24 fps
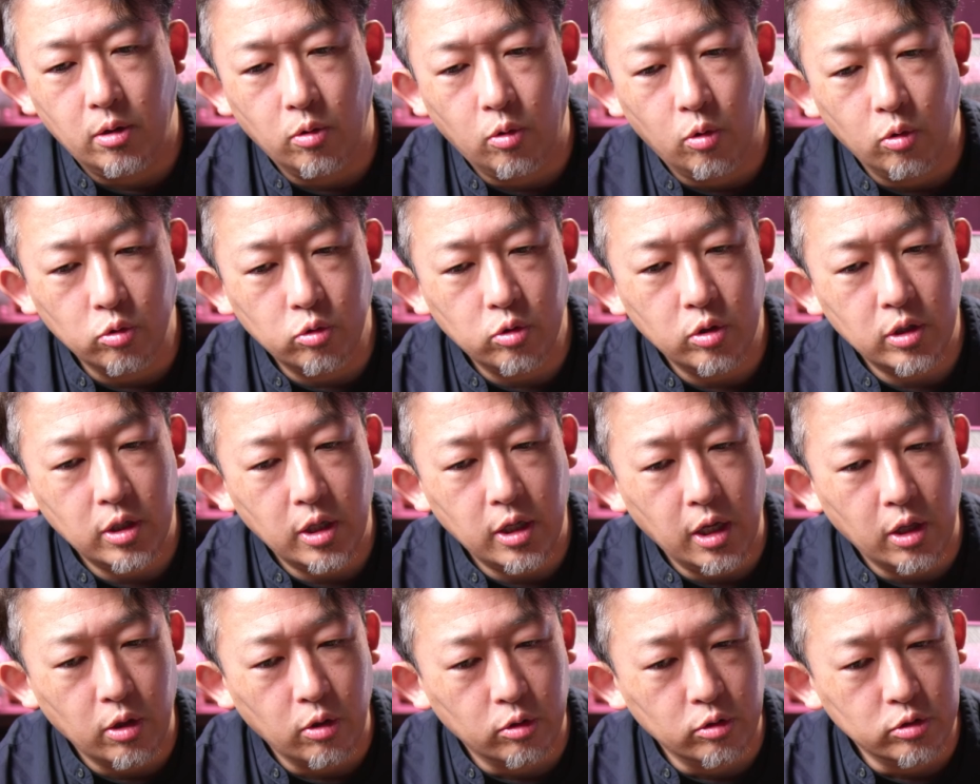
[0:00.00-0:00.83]
本当に
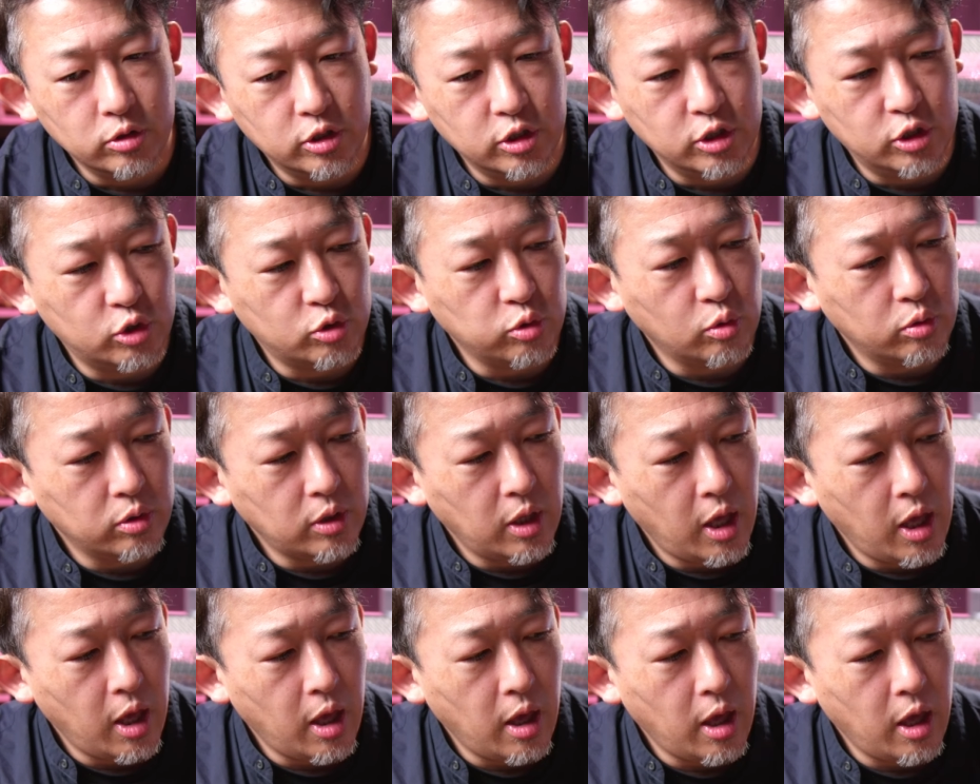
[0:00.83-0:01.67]
ね、実直
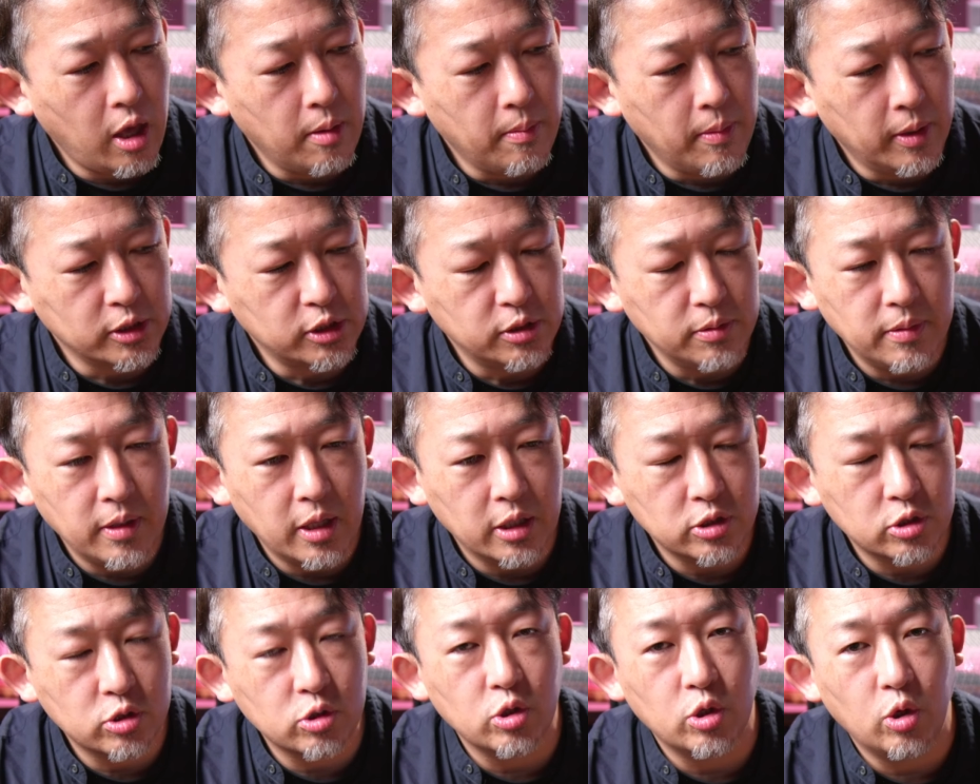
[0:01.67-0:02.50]
で、真面目
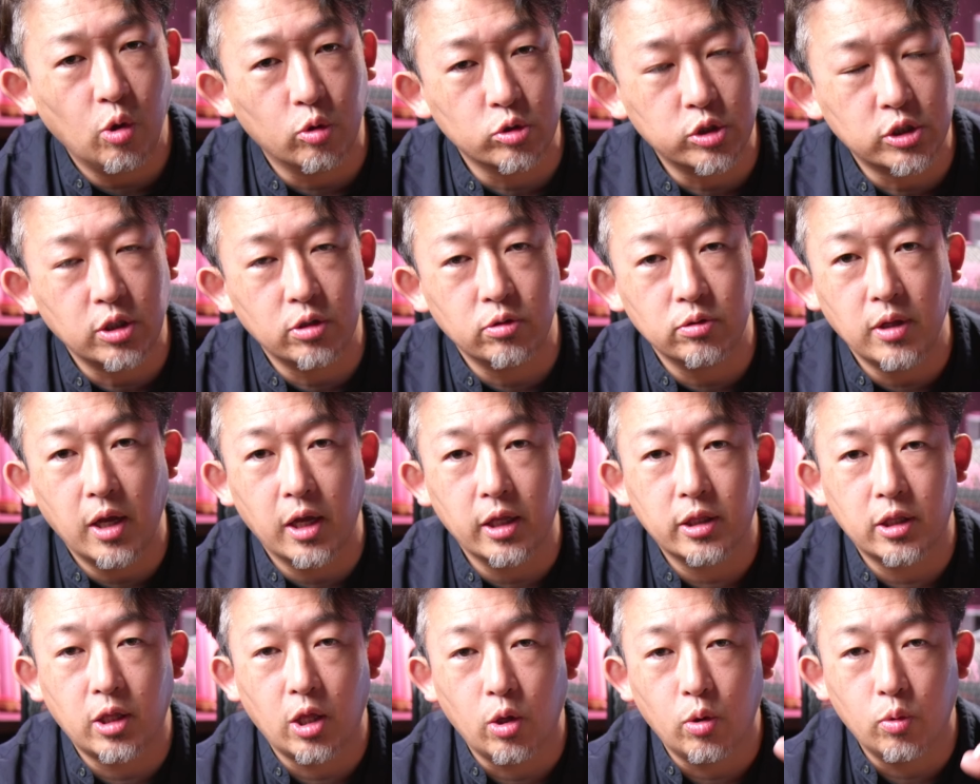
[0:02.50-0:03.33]
な作りをしている
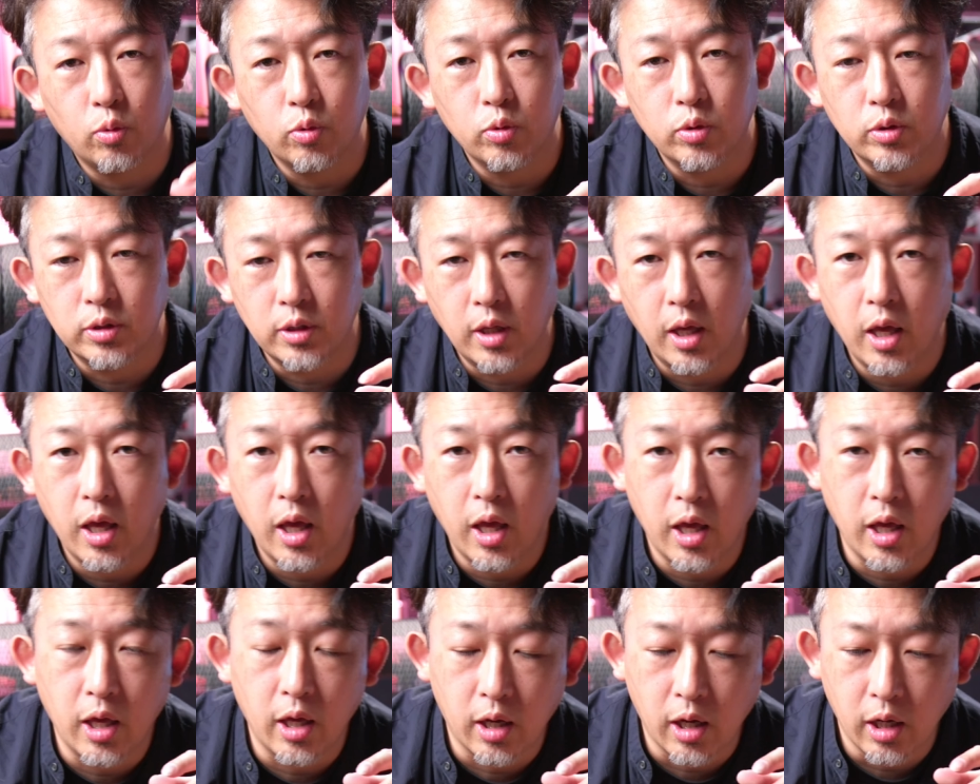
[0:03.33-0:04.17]
なっていうふうに
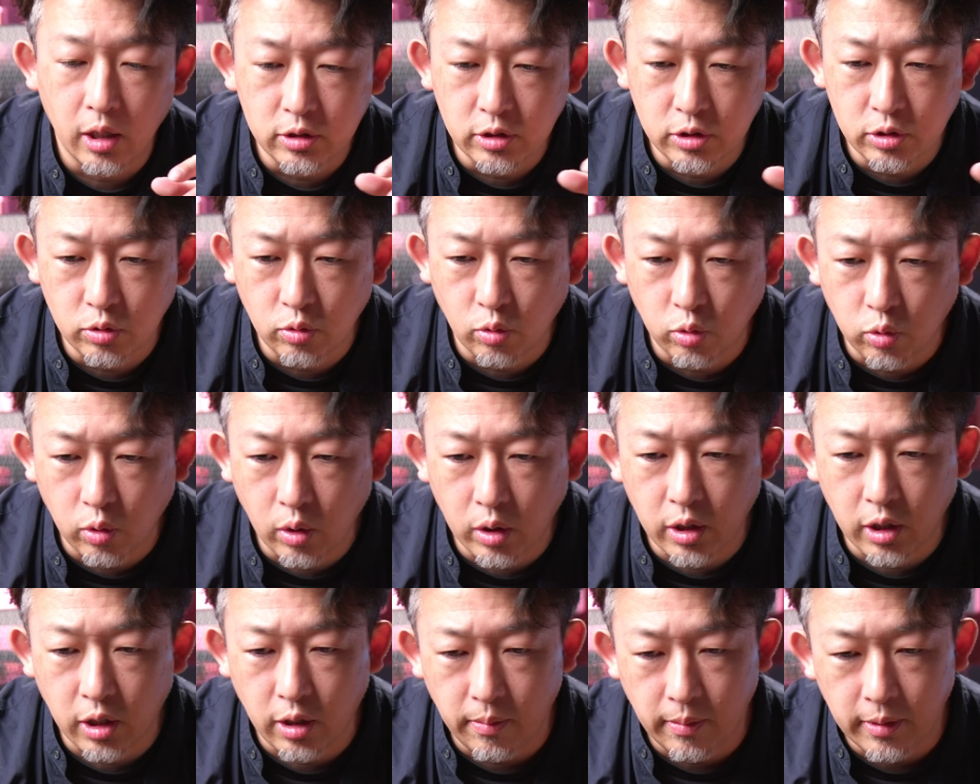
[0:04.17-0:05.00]
ね、感じること
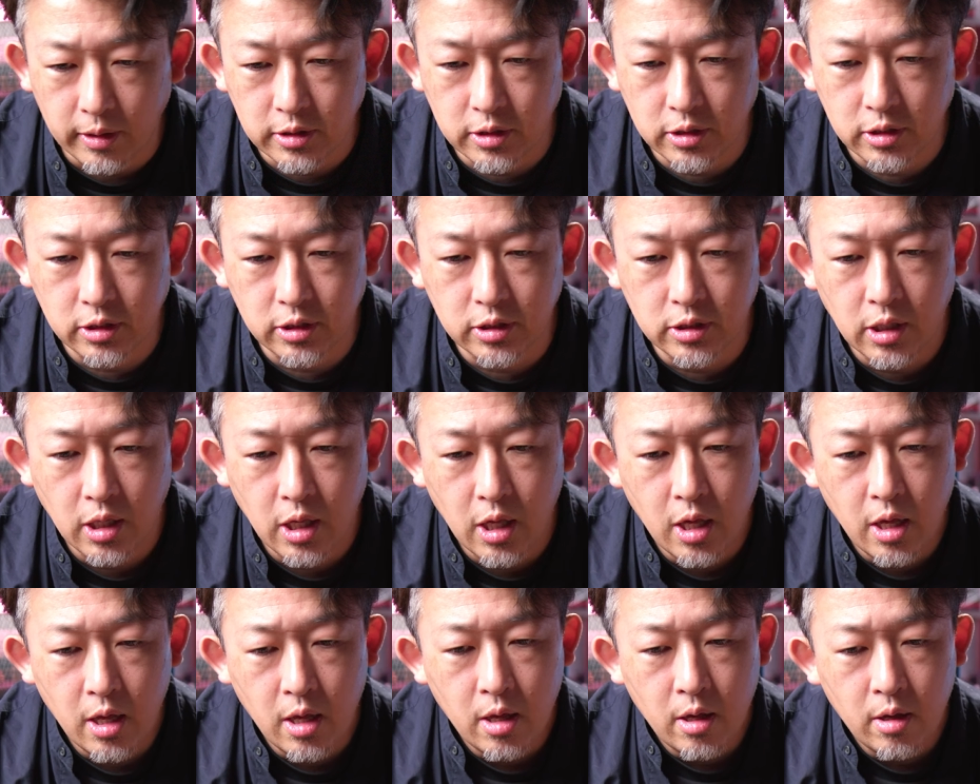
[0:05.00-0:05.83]
ができます。
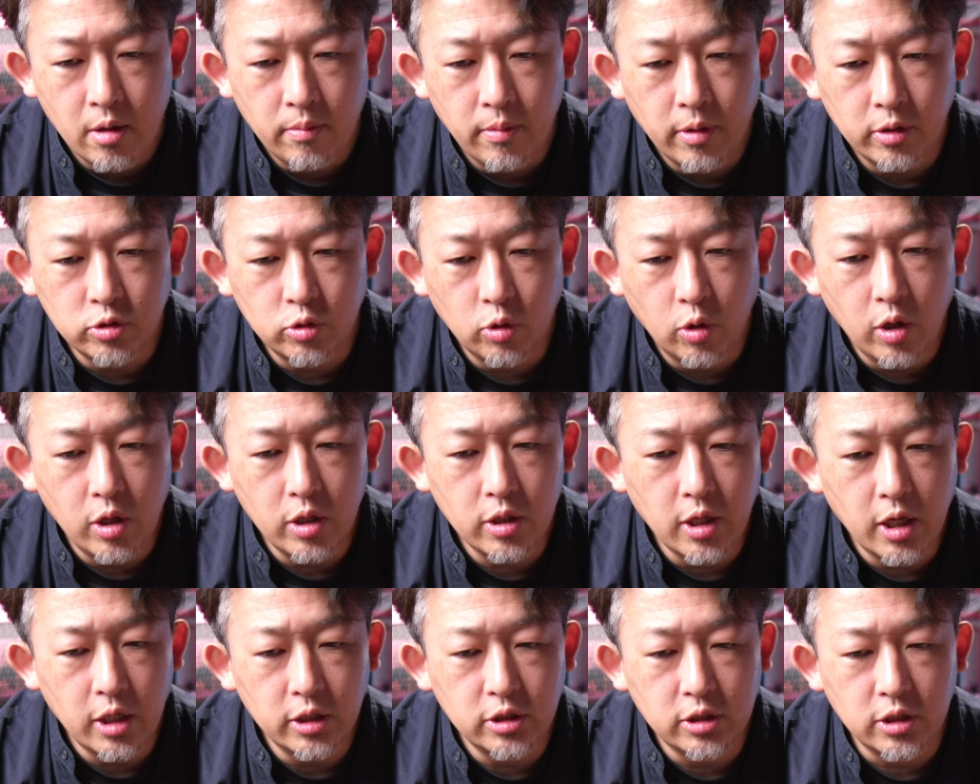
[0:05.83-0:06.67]
それに
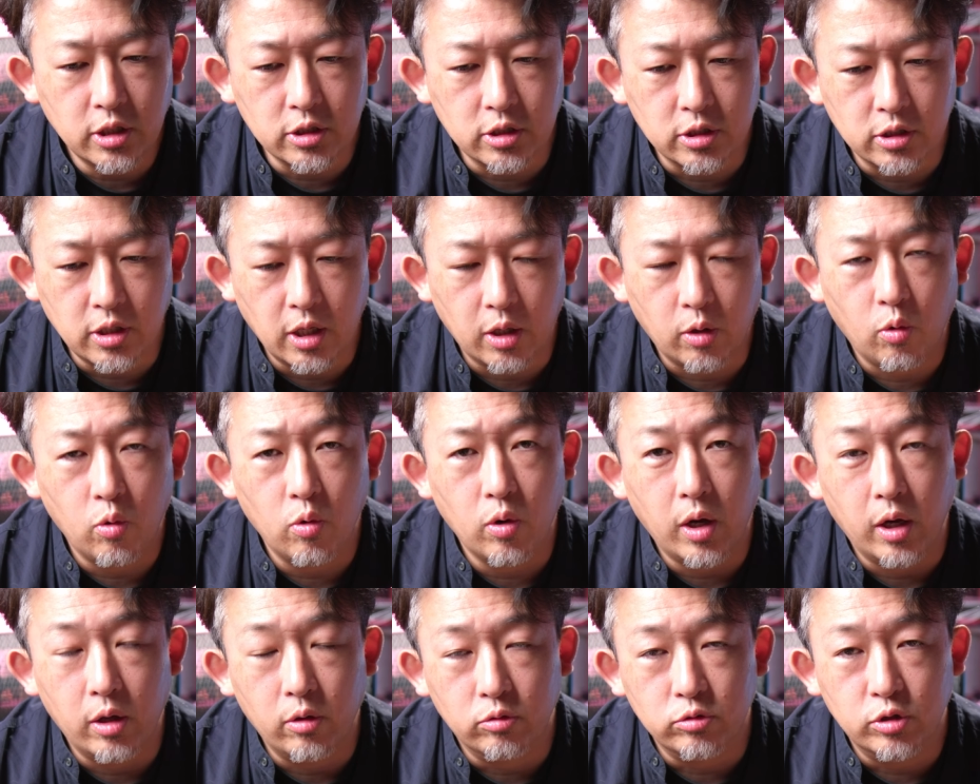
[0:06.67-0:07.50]
対してですね、
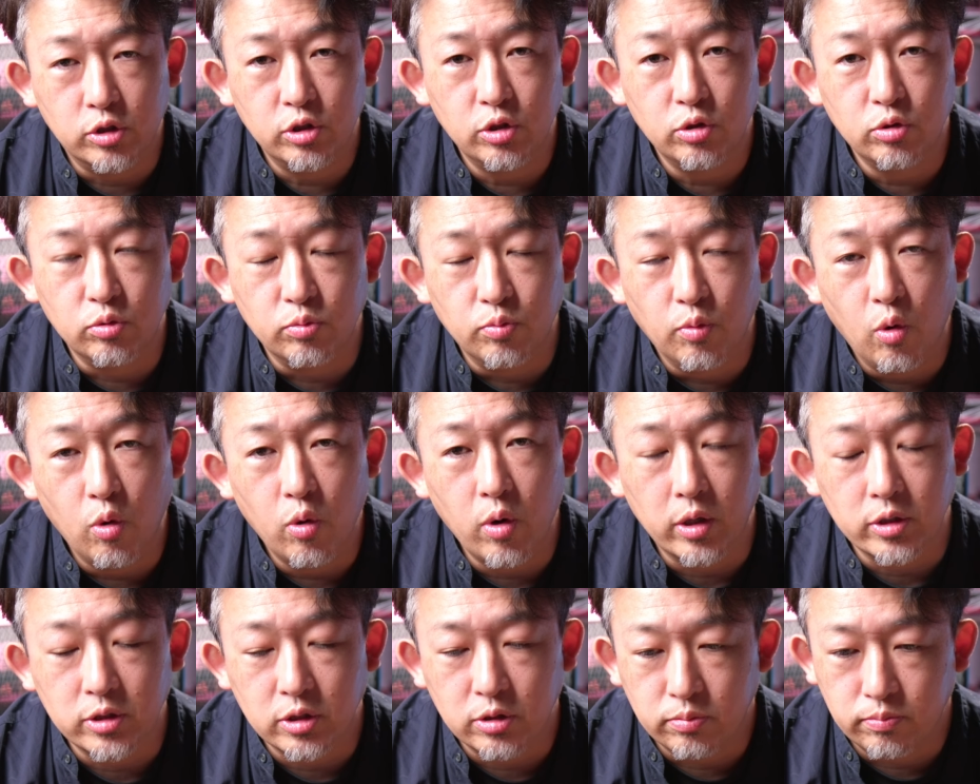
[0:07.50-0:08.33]
今回のZHIYUN
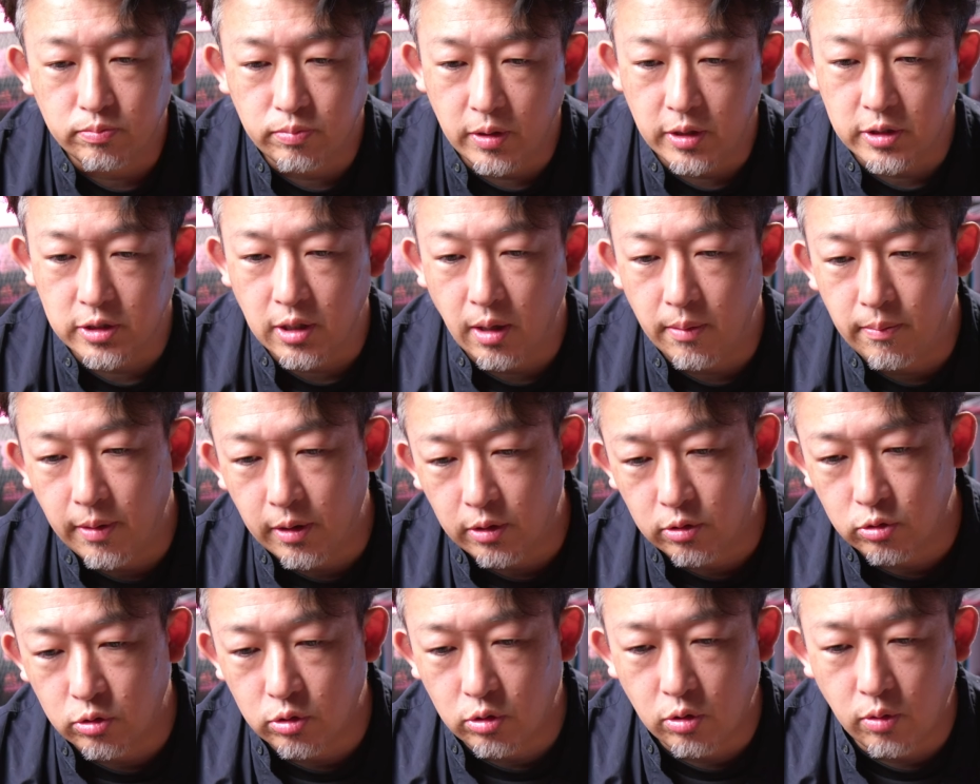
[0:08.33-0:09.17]
モーラス
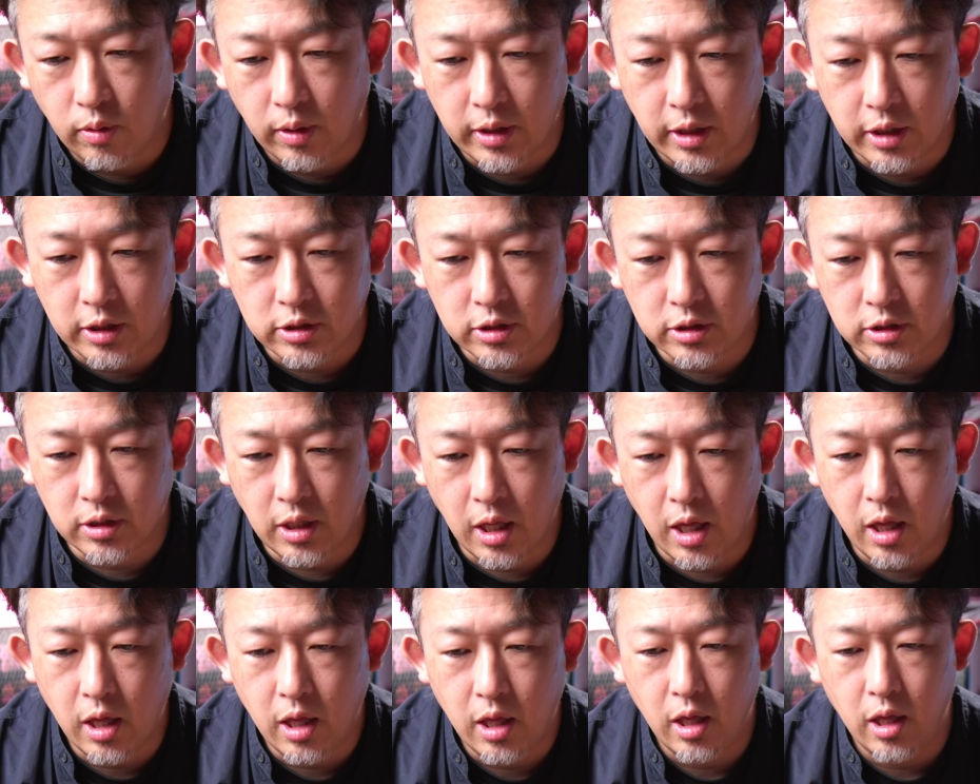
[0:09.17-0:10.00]
B300 はです
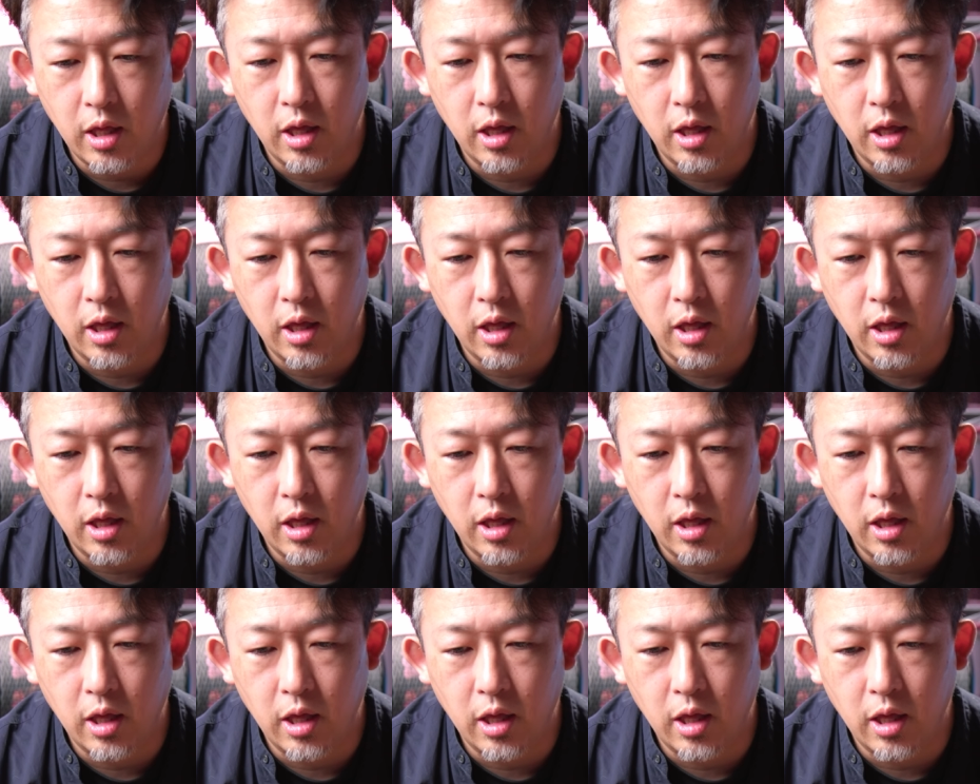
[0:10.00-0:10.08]
ね、